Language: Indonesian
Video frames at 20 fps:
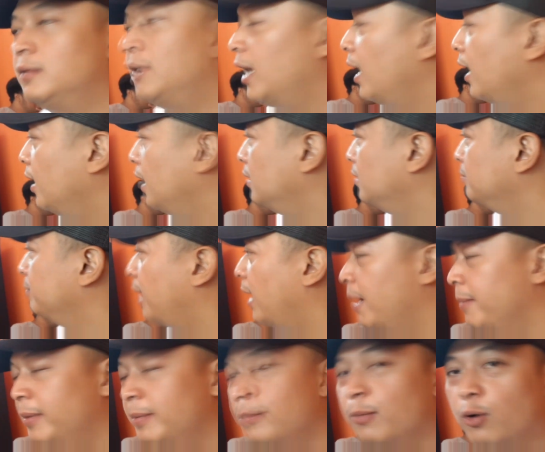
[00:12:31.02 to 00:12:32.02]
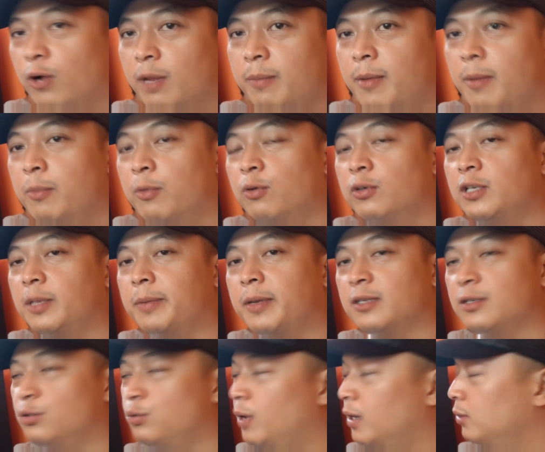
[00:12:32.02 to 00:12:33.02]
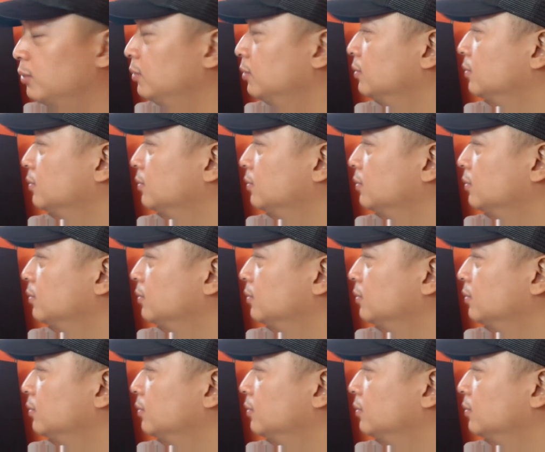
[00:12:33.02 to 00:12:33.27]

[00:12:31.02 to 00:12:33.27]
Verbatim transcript: dan Mbah Amin mungkin mau mengucapkan sesuatu